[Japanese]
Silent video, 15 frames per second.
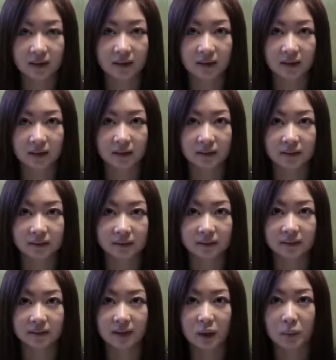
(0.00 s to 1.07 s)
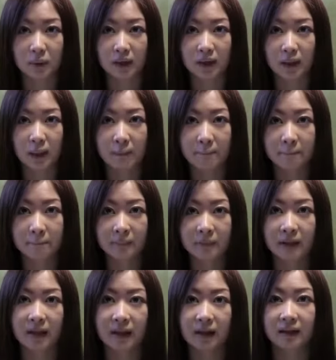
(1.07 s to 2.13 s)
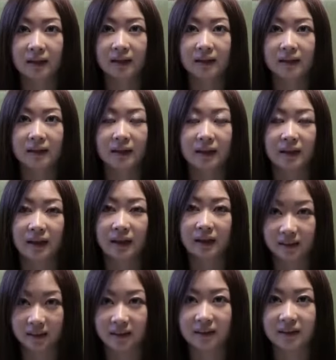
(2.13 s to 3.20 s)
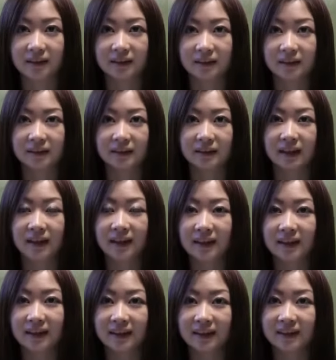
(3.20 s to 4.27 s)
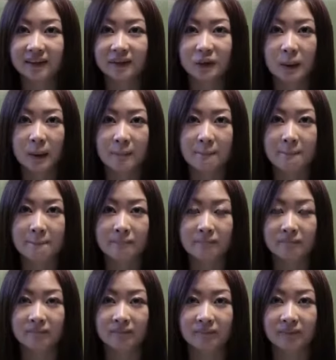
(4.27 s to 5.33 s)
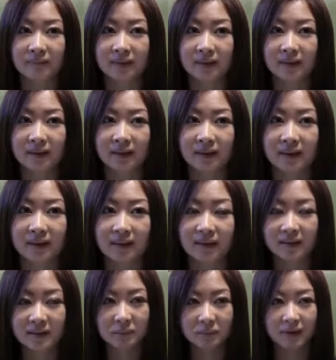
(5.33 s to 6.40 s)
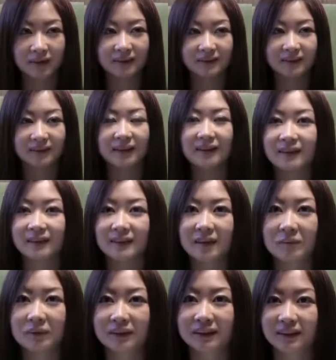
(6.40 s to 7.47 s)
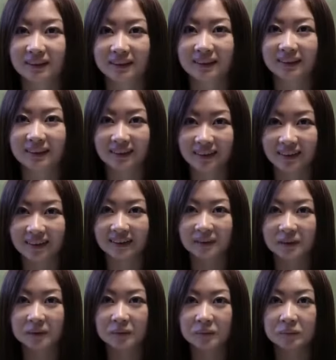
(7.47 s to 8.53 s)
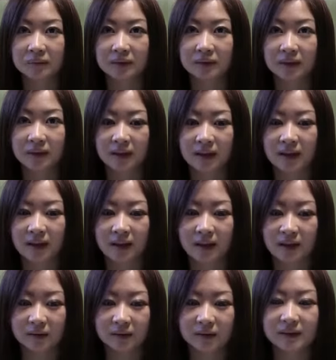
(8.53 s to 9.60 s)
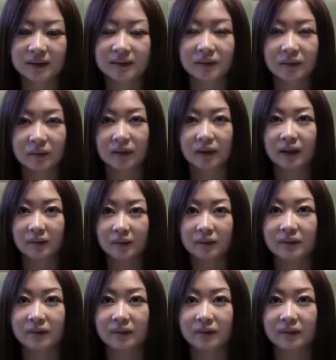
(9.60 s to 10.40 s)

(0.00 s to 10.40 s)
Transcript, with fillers: たうんサメいいじゃんえいなんえいやあれ前、あれサメじゃなかったんえ、2種類おったやろ